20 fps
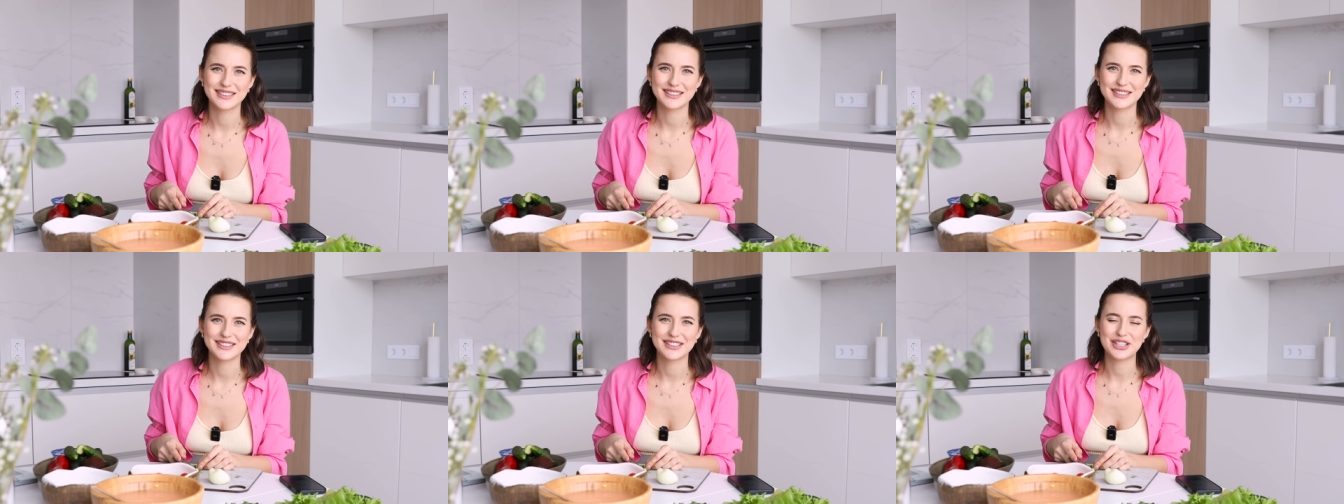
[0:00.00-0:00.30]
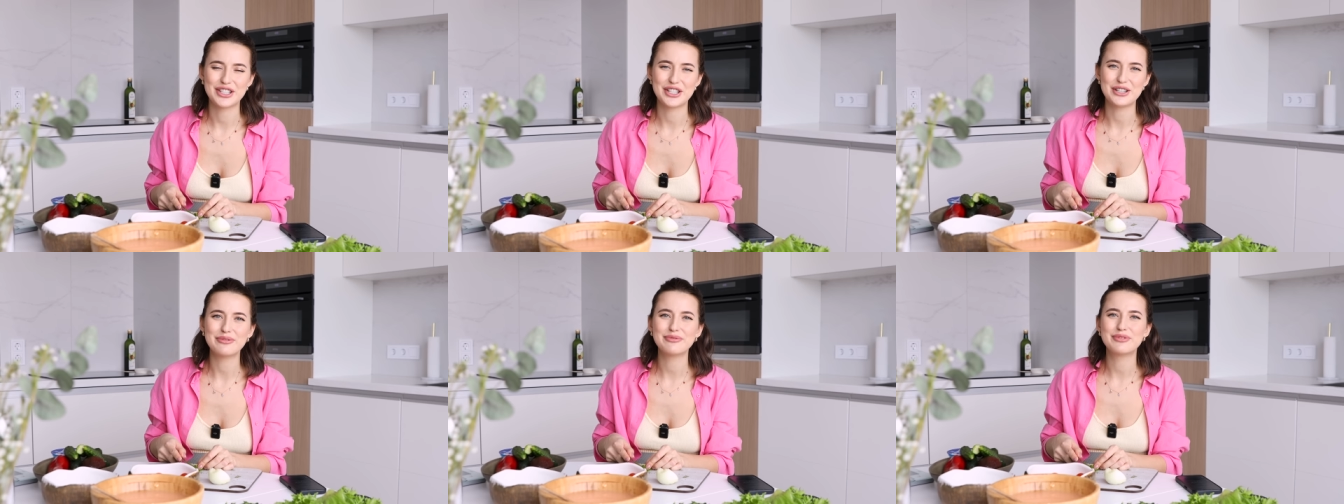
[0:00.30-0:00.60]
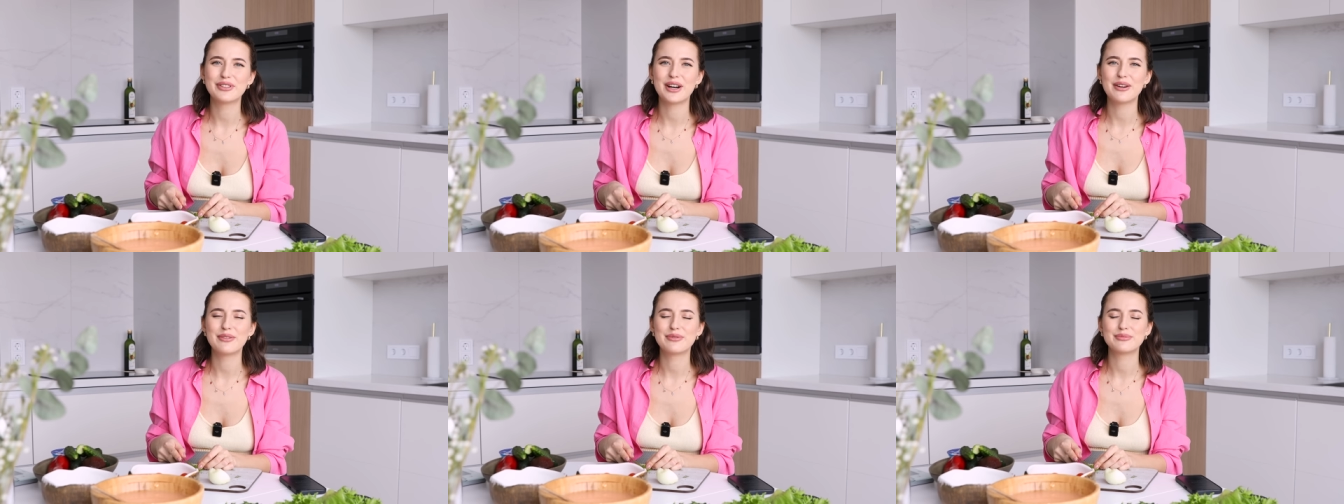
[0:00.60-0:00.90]

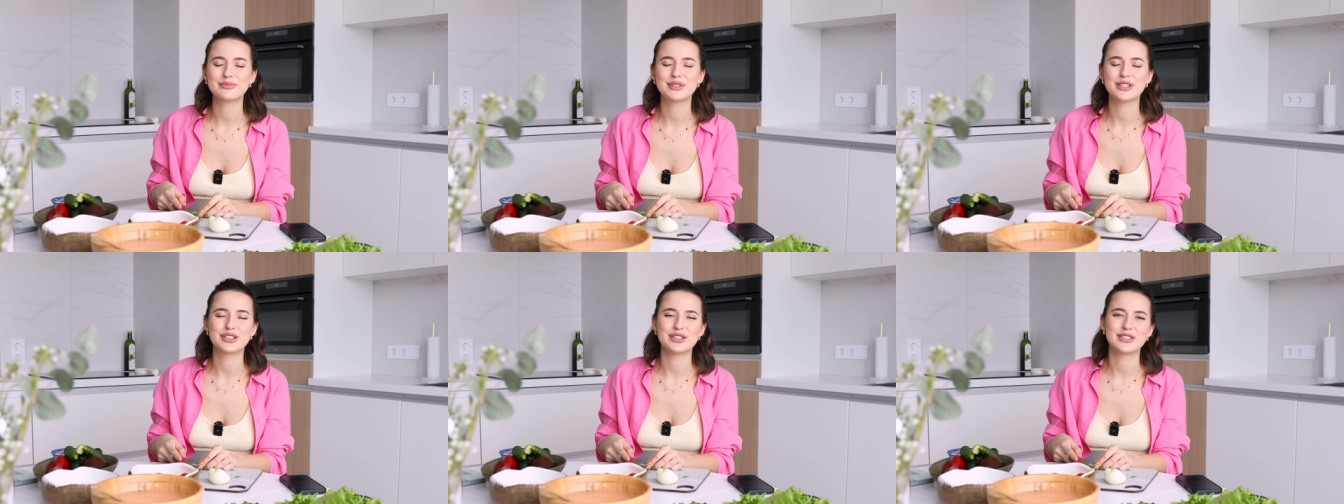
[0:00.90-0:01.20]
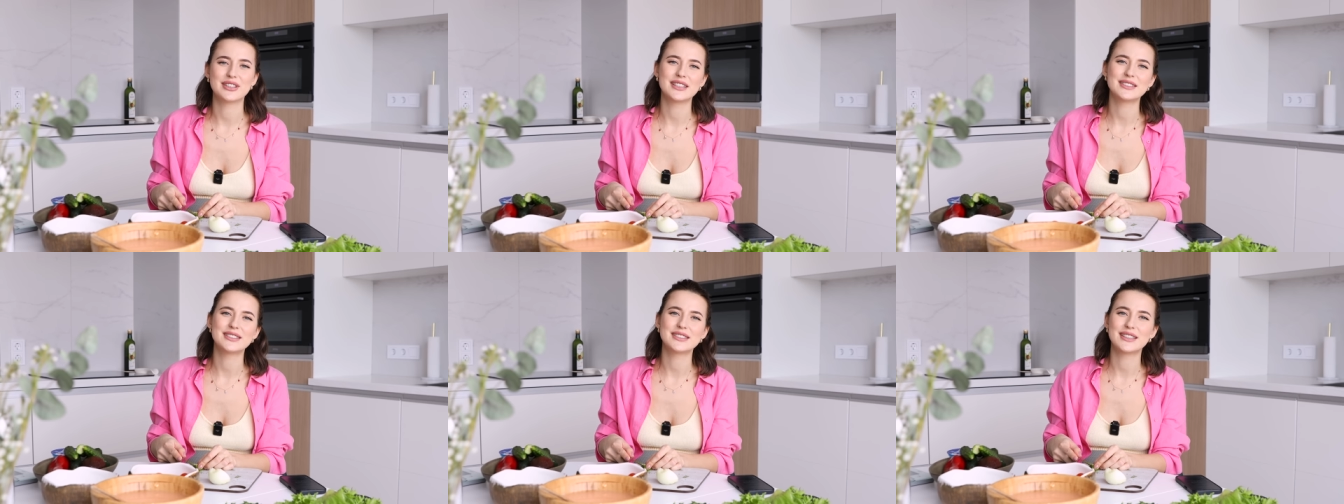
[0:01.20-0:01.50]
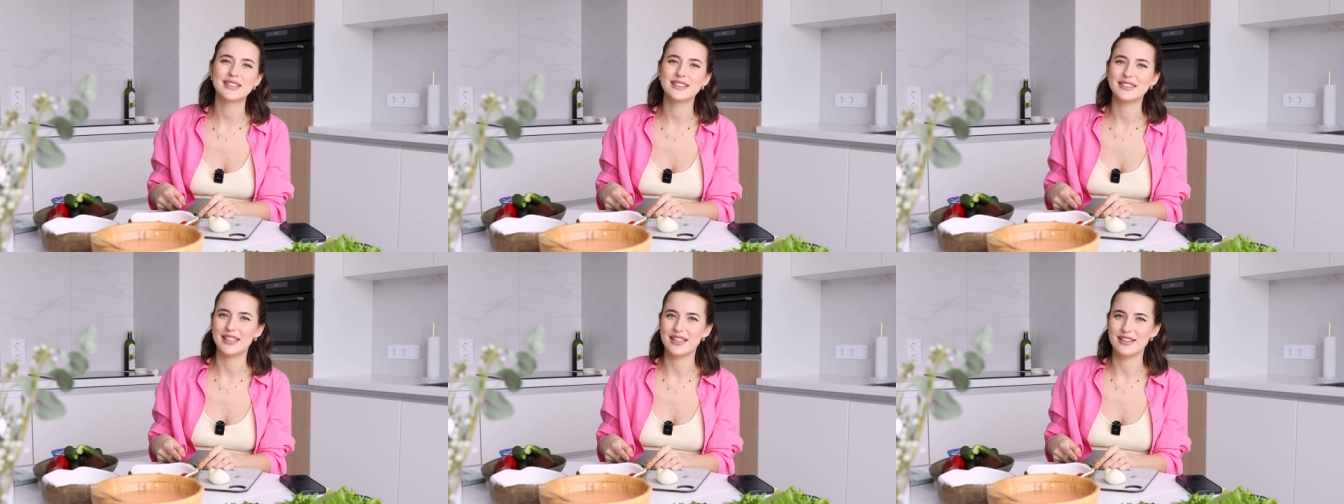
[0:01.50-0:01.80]
зачем вам начинать
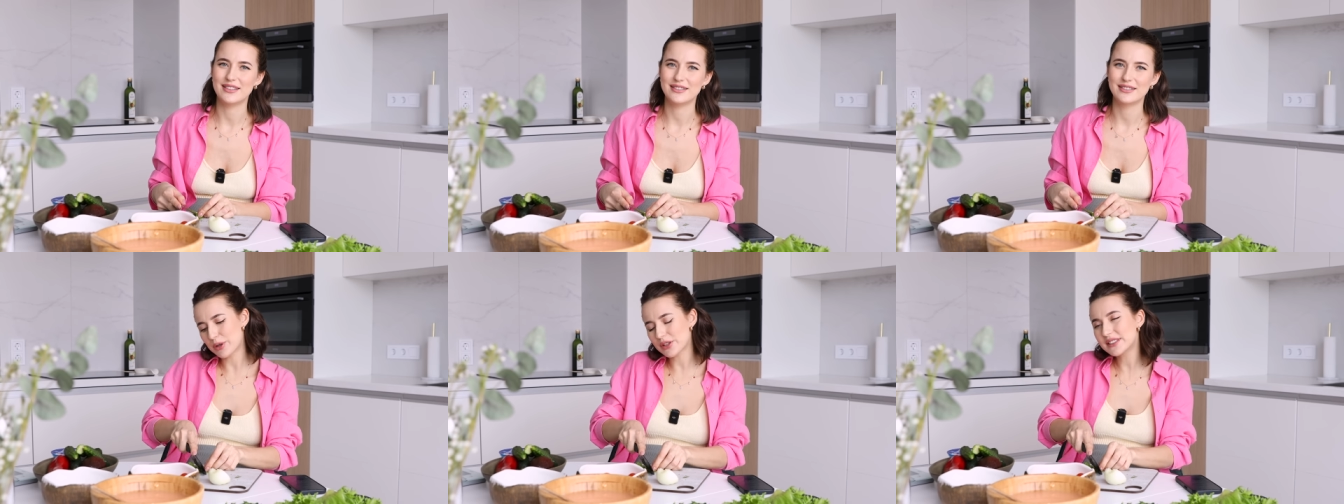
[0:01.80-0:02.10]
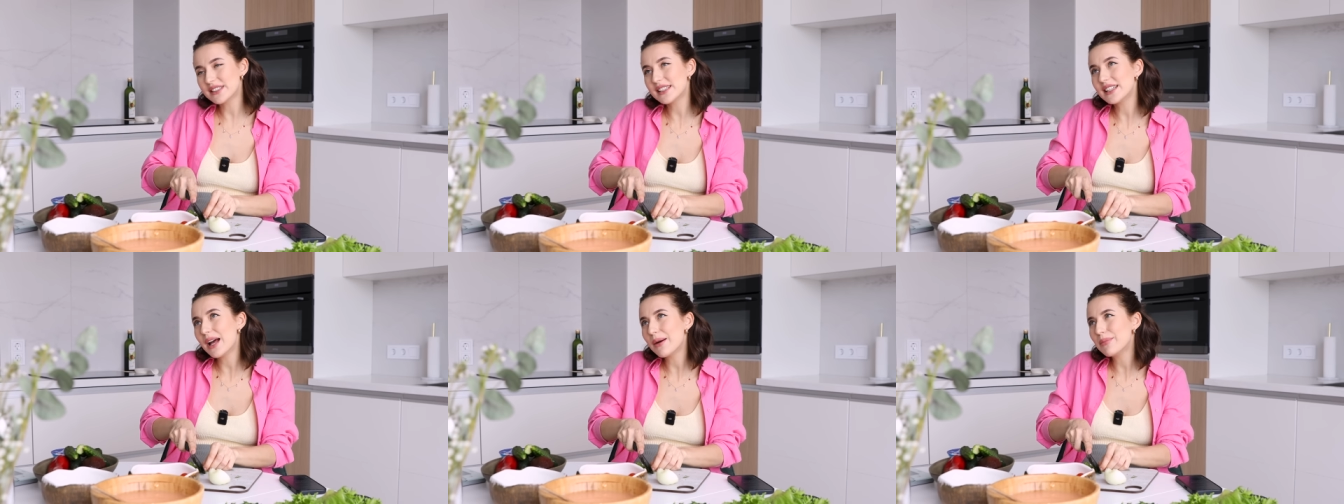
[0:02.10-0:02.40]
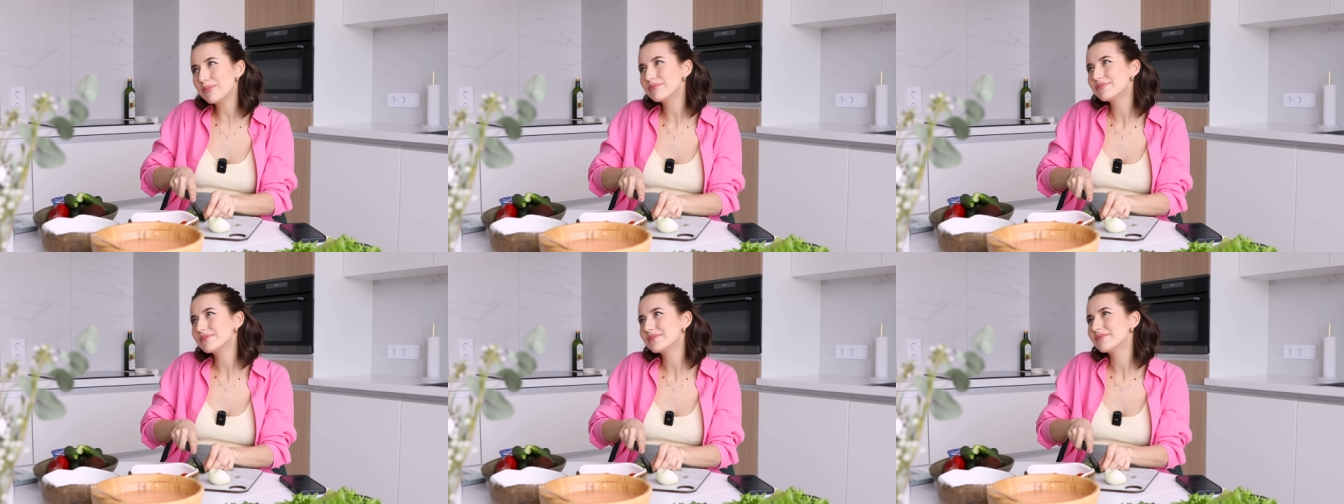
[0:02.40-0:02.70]
этот день. Просто
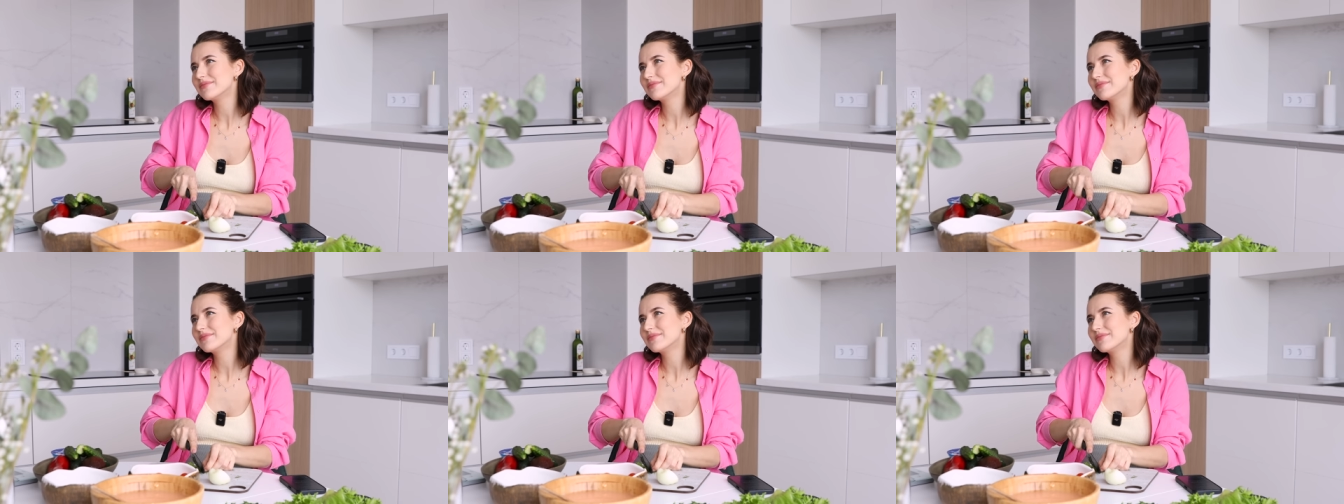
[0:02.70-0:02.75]
нам